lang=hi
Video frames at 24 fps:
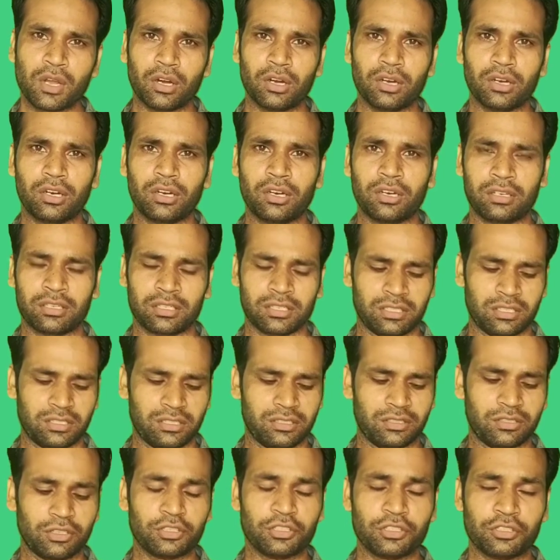और
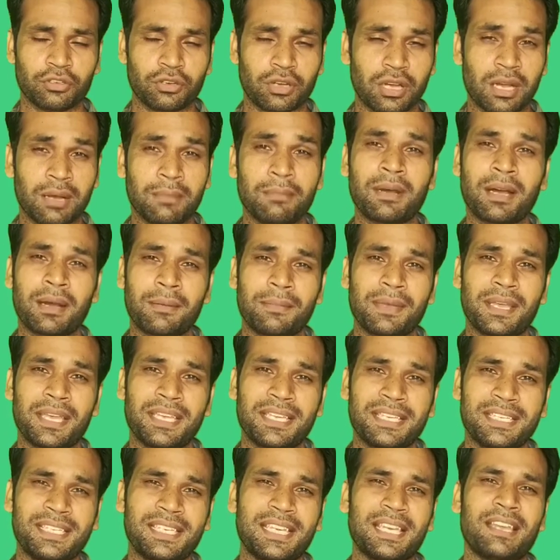दोस्तों अब हमें
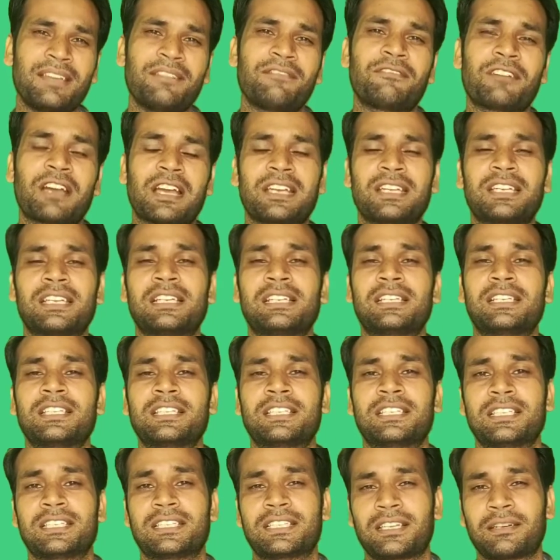ये फाइनल
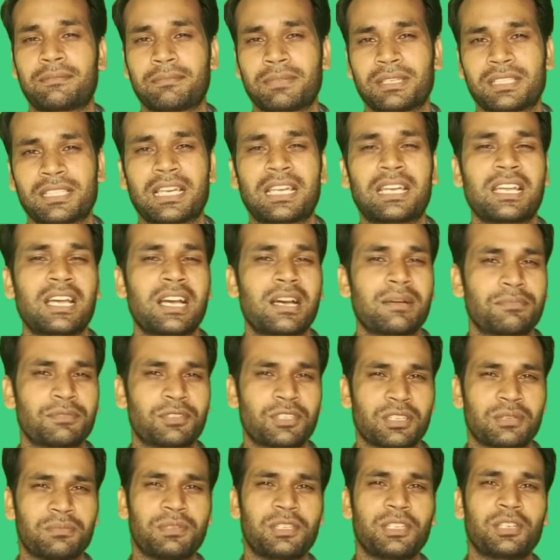डिसीज़न बताना आप
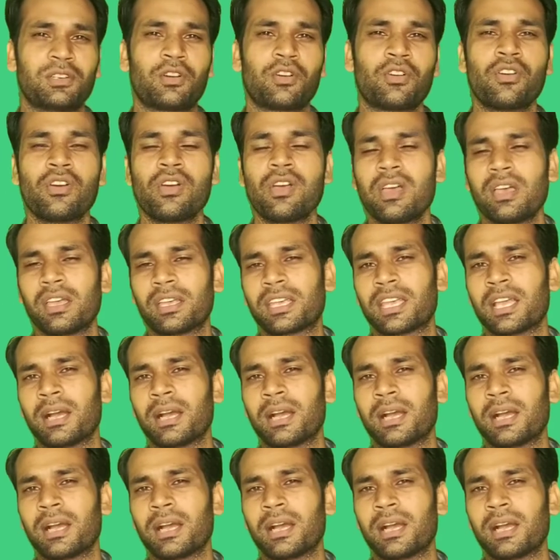सभी को कि